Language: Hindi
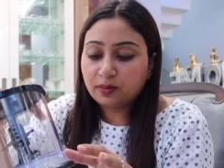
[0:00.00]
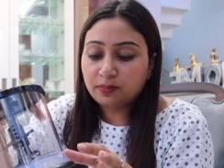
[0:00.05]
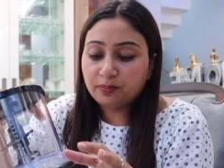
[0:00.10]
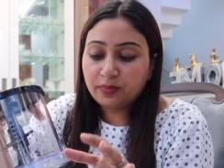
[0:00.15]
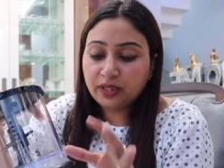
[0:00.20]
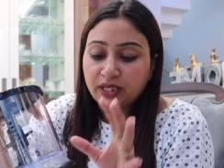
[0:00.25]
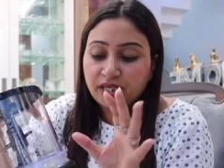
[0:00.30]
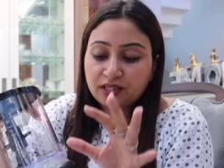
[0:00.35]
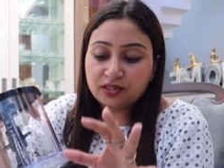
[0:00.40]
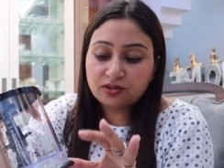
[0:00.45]

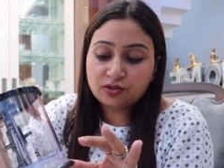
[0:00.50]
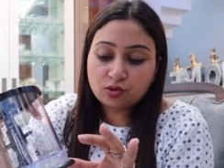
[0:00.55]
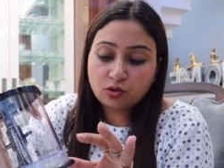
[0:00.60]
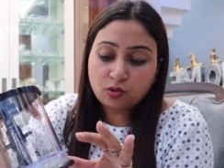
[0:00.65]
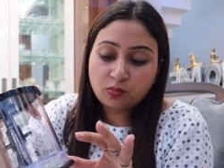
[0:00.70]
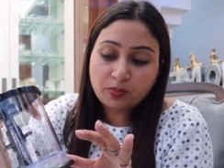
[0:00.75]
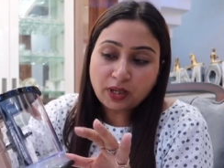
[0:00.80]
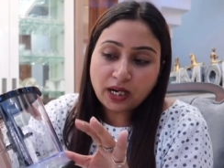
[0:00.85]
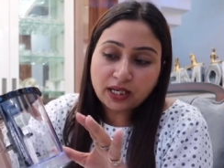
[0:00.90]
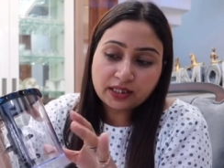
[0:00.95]
मेन जो
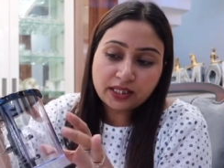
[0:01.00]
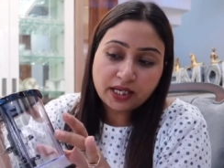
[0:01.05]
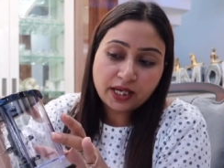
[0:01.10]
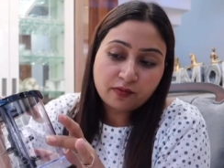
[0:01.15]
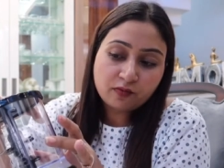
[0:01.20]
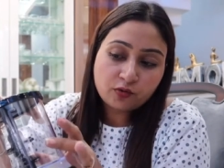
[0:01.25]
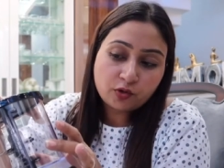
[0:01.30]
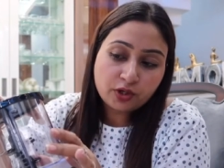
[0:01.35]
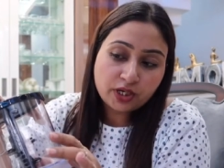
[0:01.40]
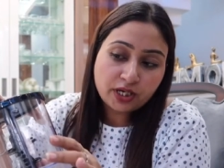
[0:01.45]
बात है
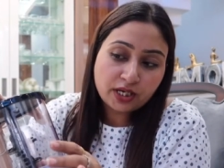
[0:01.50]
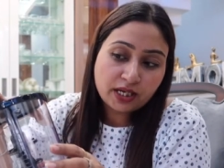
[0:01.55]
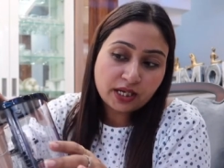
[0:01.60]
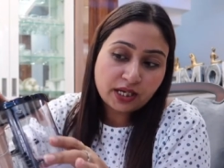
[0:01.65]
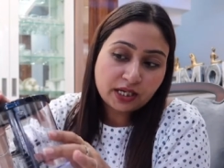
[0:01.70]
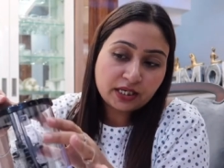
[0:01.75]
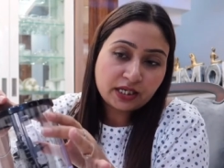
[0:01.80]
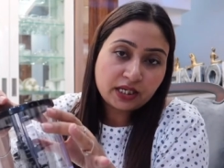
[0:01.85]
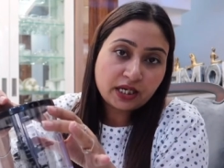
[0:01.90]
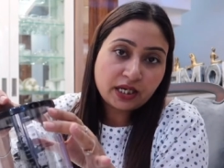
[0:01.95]
वो ये
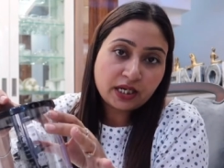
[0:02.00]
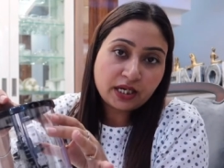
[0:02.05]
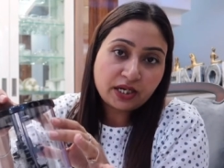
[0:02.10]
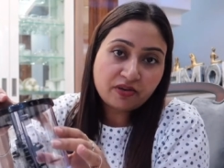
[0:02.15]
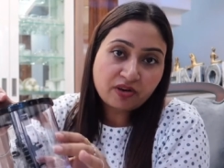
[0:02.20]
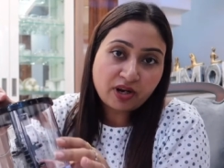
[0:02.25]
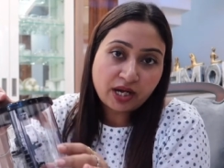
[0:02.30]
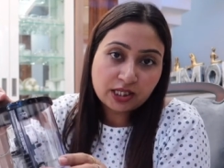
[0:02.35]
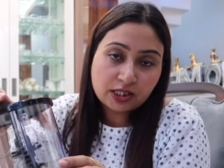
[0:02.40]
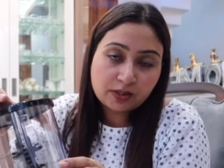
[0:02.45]
है कि ये
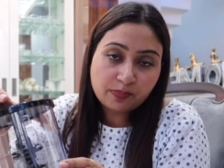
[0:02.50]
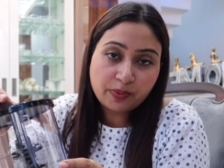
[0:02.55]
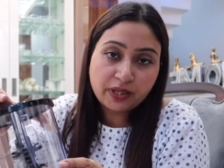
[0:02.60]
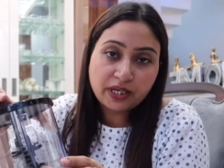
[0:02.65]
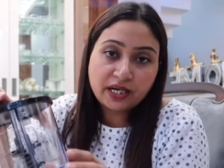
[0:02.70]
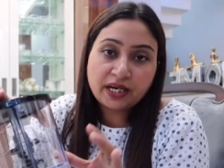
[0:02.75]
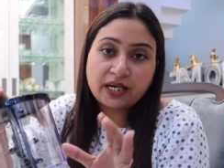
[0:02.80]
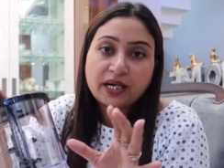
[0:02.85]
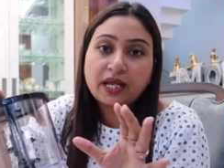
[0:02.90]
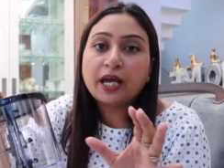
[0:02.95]

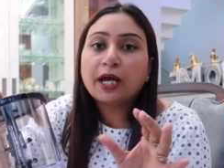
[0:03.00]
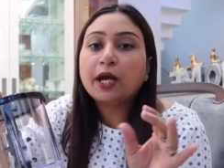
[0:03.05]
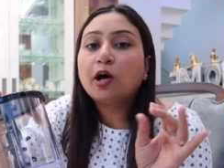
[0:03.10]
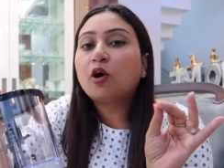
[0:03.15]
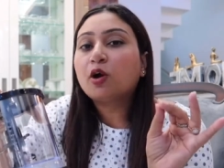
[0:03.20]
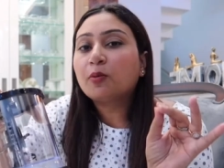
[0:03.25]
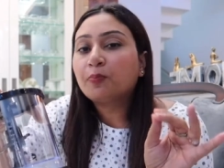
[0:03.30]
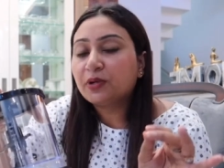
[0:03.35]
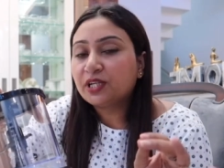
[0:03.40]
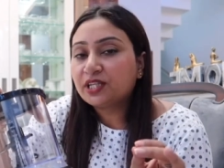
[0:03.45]
ट्रांसपेरेंट है
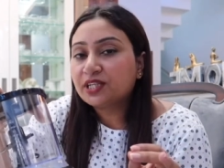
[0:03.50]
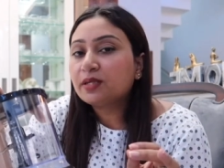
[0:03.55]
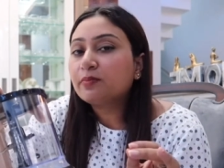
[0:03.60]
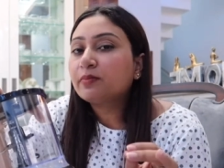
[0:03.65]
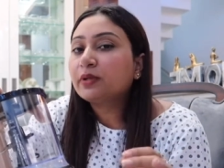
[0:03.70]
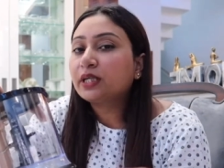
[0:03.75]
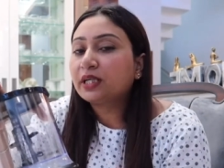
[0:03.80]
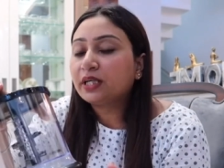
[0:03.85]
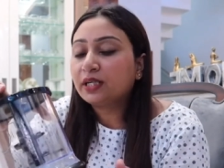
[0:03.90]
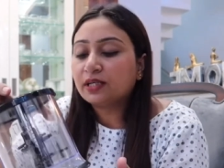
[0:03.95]
और पीसी
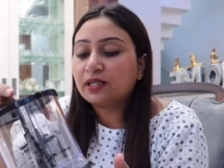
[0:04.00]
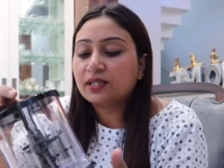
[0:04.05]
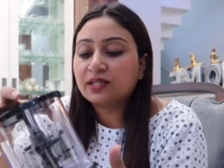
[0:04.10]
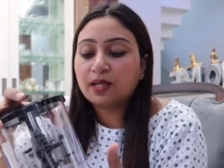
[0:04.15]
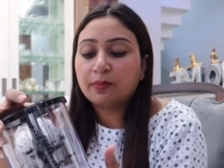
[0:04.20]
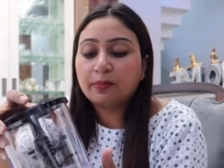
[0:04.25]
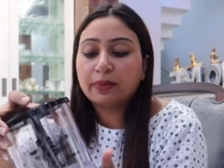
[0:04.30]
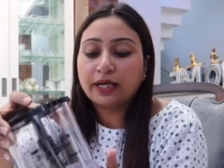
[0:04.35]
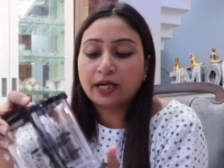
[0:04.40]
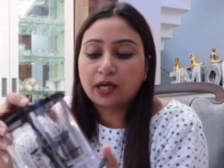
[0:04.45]
मटेरियल
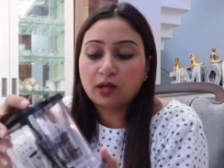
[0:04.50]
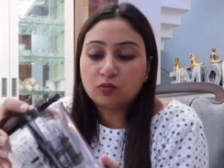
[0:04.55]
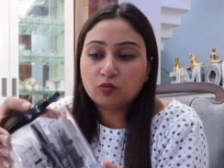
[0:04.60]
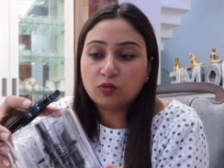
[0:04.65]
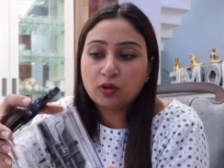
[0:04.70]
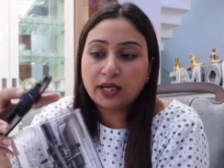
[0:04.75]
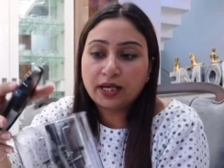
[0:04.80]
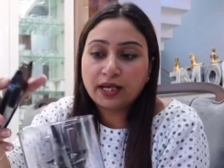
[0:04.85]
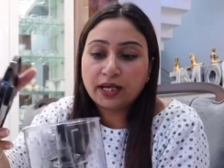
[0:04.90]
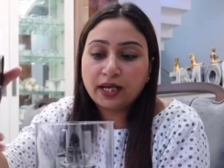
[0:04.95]
से बना
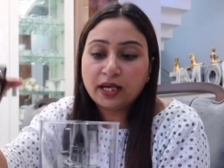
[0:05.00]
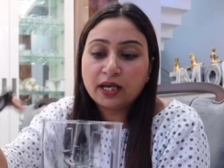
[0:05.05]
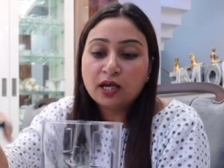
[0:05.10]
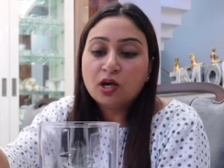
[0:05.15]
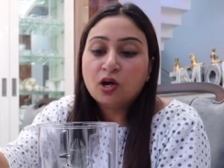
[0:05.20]
हुआ है